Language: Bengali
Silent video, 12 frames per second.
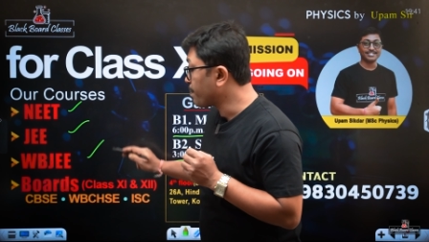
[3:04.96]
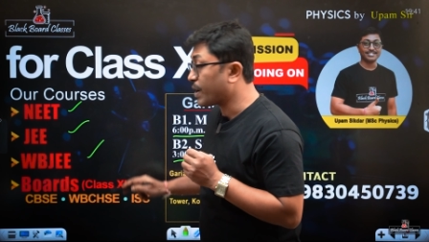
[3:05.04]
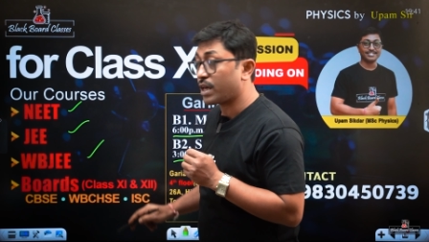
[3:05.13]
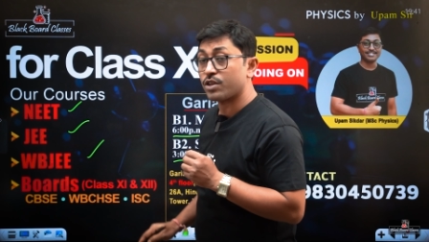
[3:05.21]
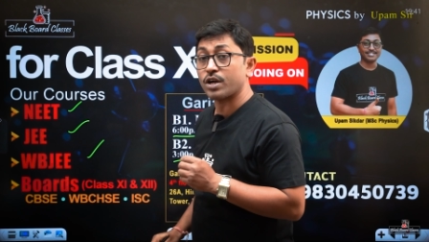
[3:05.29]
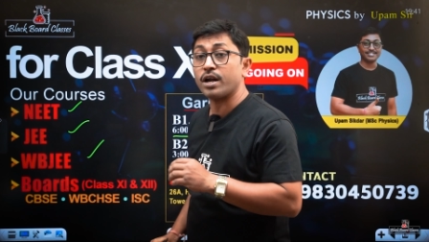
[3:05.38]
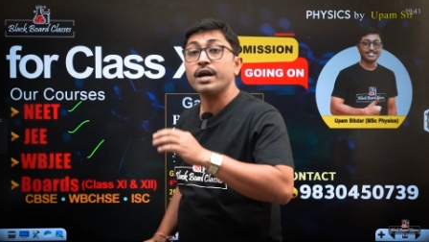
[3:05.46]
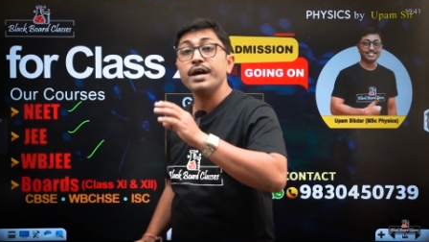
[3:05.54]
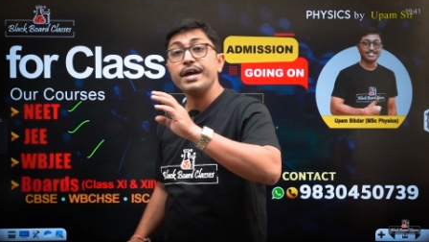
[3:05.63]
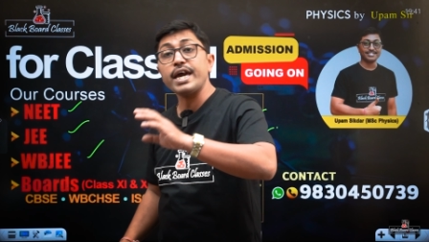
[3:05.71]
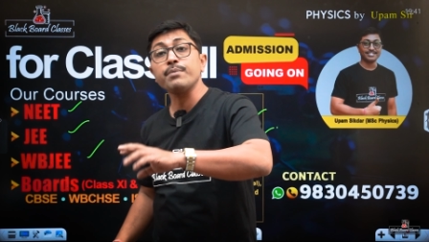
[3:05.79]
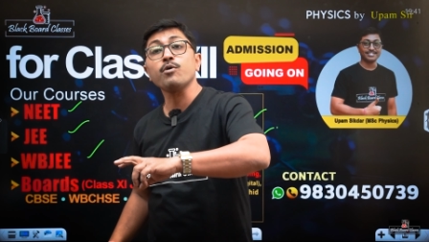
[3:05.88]
প্রিপারেশন
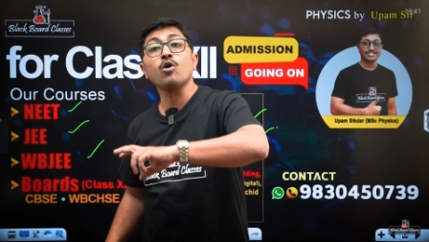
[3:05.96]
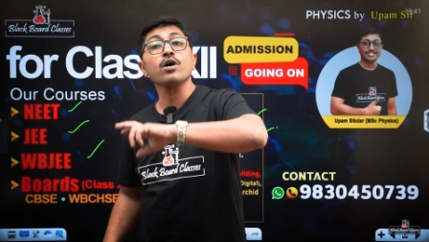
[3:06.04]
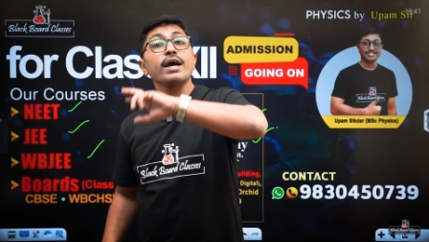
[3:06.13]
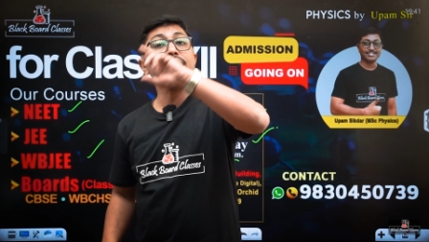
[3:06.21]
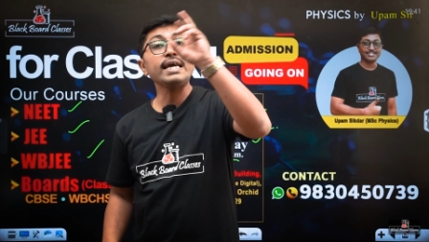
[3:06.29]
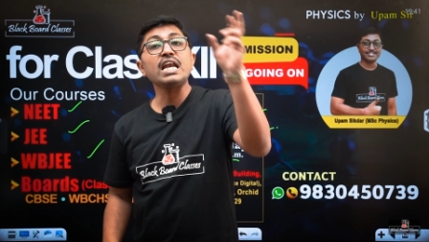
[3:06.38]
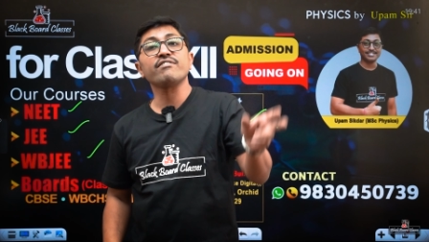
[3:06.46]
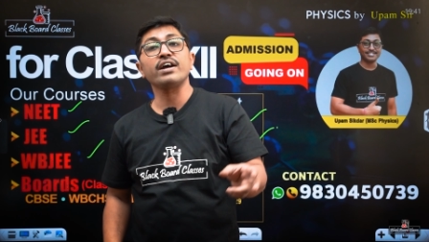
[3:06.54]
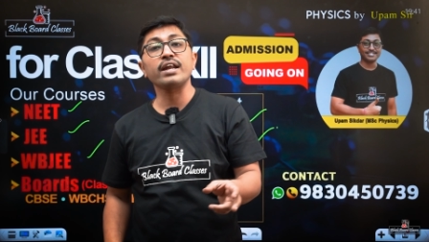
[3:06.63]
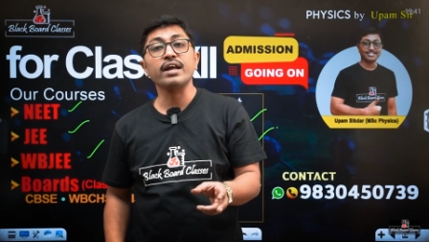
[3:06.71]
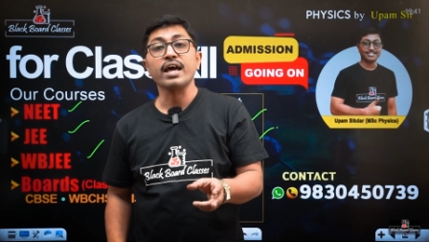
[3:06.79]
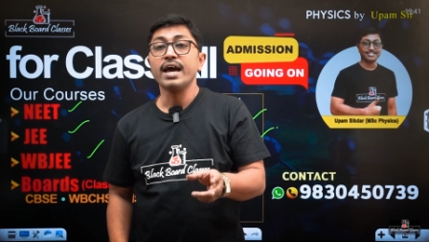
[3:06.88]
এবং
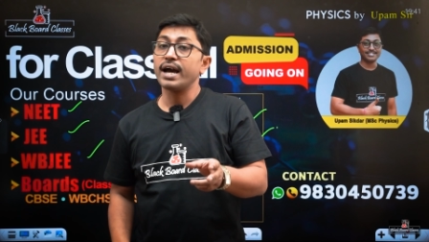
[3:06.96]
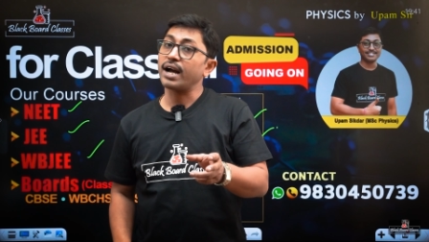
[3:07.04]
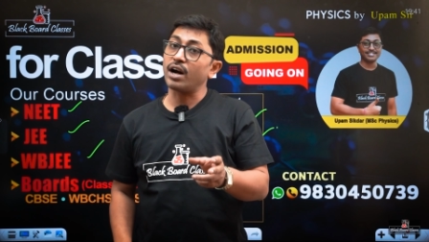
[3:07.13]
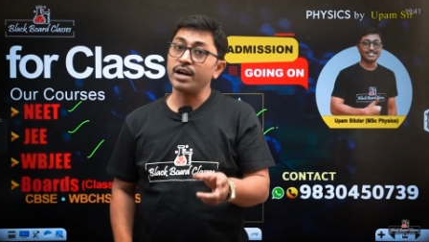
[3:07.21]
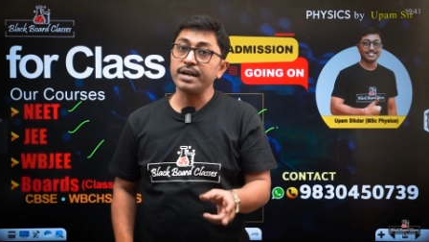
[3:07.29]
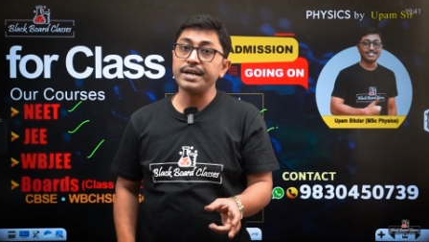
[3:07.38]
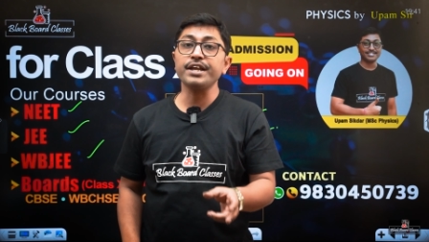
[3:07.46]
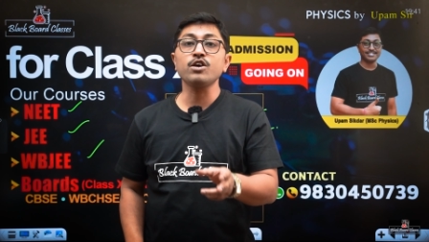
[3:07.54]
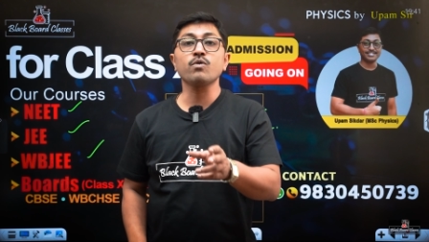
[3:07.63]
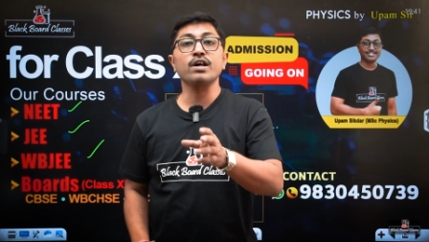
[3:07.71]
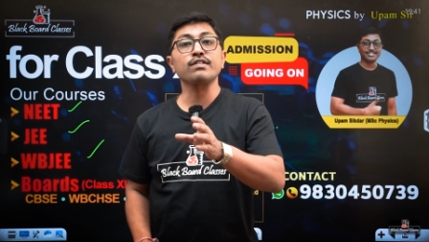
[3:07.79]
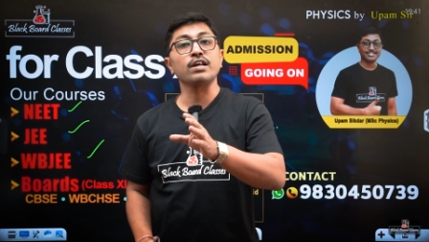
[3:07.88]
ইলেভেনের
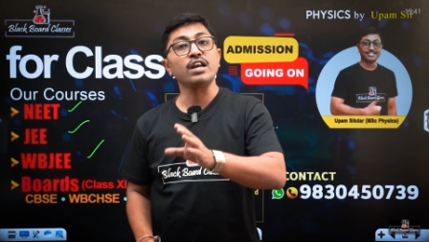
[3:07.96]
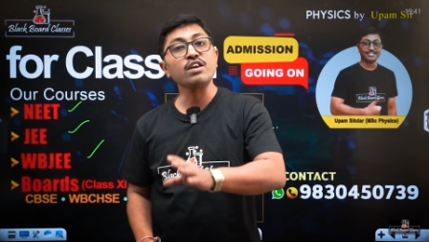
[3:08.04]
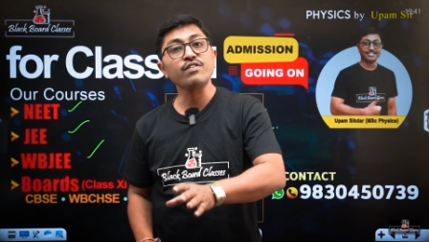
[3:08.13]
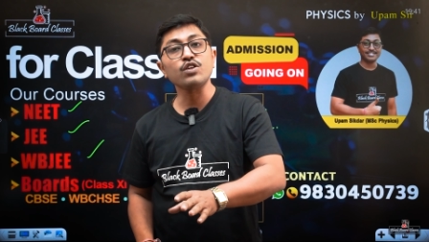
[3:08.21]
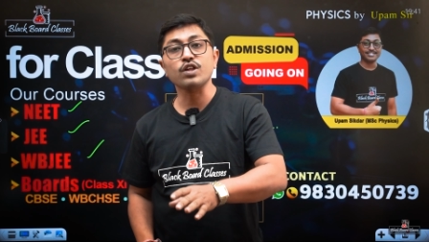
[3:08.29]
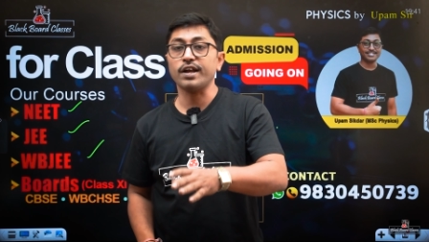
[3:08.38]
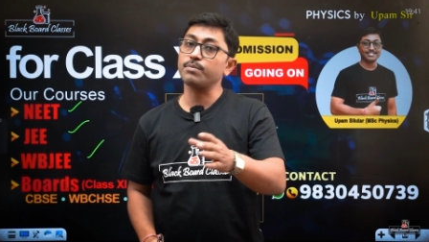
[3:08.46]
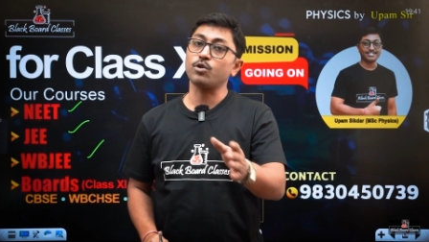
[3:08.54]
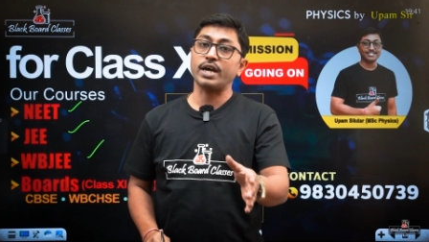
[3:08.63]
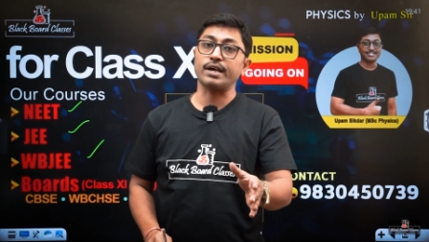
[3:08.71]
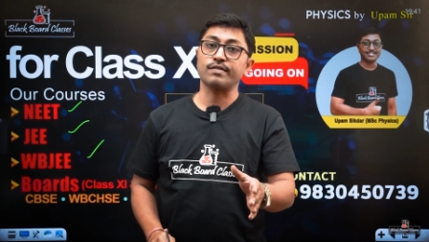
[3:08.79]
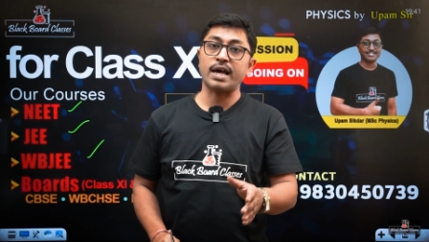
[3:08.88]
কন্টিনিউয়াস রিভিশন
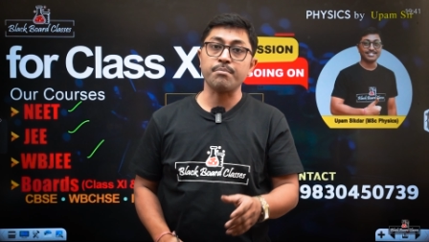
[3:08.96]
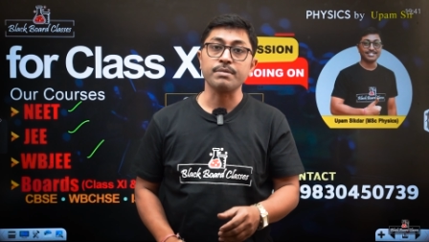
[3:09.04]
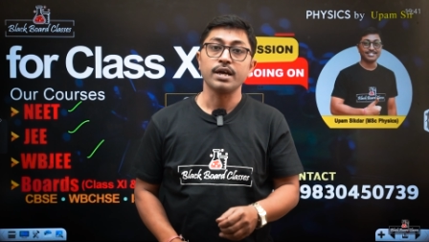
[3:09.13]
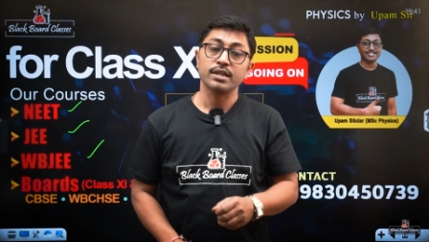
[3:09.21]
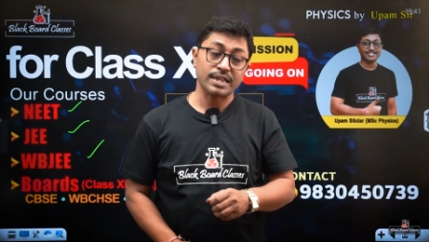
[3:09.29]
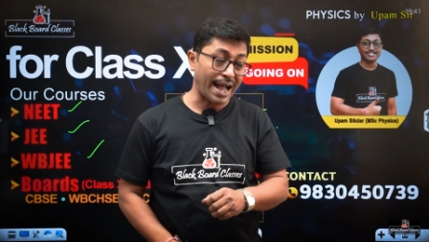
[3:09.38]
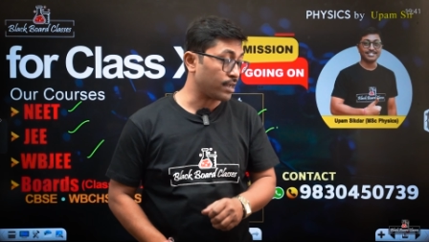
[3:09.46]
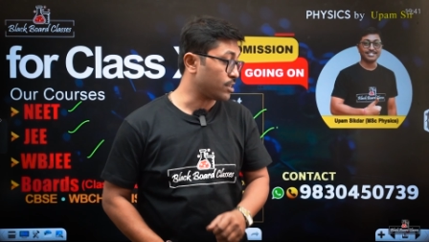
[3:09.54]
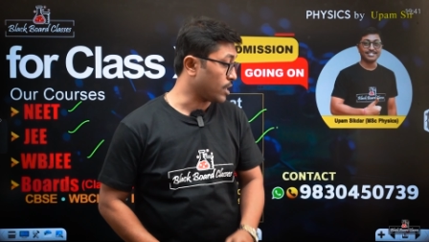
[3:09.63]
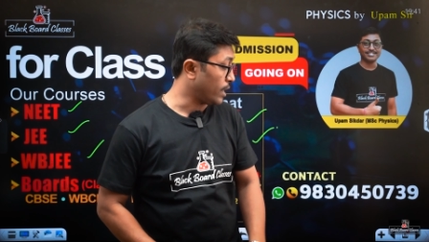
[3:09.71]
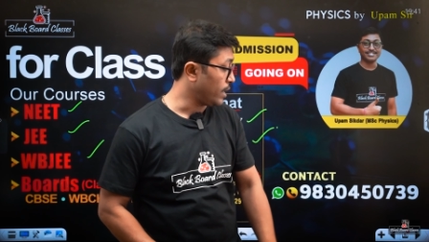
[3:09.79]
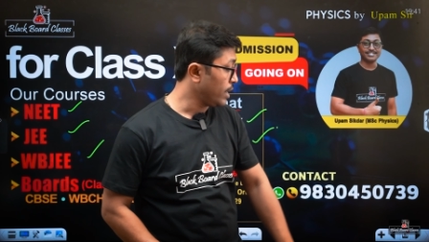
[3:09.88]
এবং এক্সাম
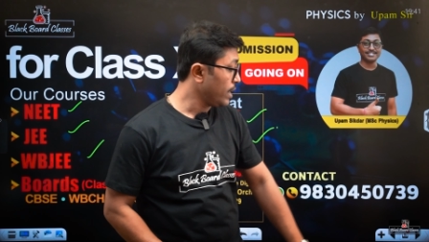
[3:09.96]
থাকছে